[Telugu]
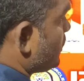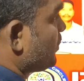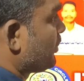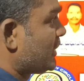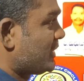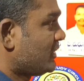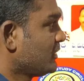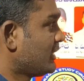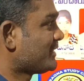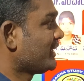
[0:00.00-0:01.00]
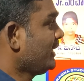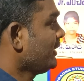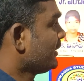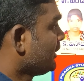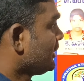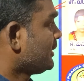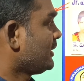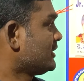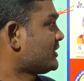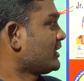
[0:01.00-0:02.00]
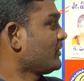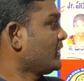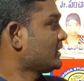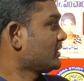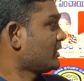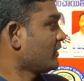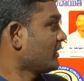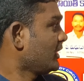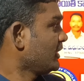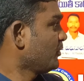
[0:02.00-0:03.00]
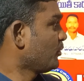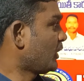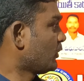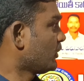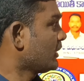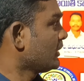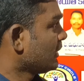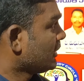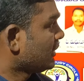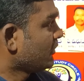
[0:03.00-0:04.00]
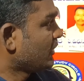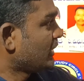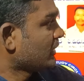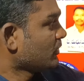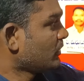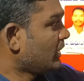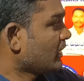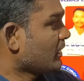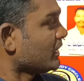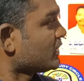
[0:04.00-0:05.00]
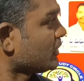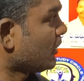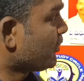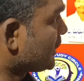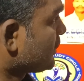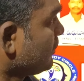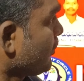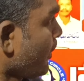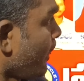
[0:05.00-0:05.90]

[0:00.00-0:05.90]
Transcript: టూ మెంబర్స్ ఎస్ఐ ఎన్ శ్రీనివాస్ తర్వాత ఎం మనోహర్ వీళ్ళంతా కూడా కానిస్టేబుల్ అభ్యర్థులు